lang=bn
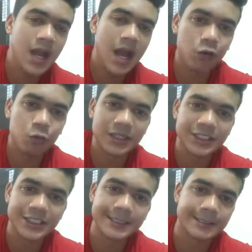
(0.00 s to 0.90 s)
আরও
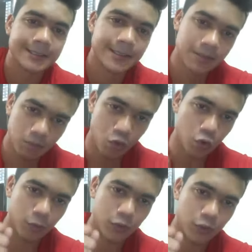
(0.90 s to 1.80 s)
বেশি
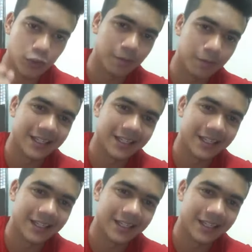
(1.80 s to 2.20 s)
মনোবল জগাবে